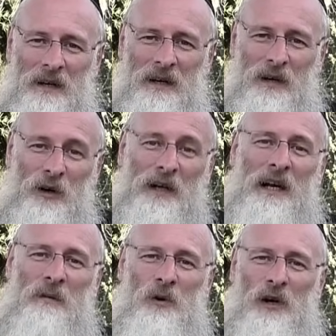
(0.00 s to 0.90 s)
lo que
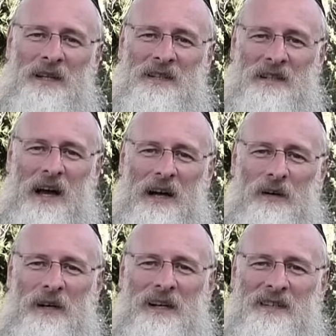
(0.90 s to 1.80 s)
les molesta,
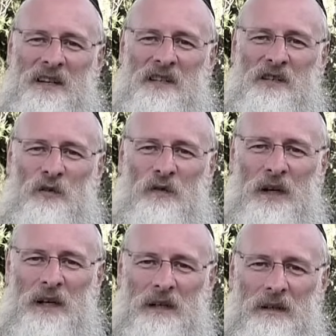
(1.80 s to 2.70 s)
lo que les hace
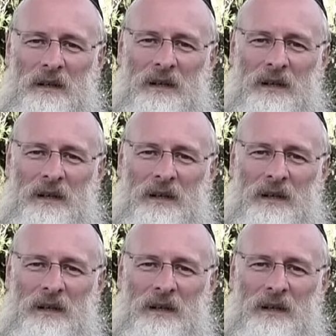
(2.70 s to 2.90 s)
sufrir.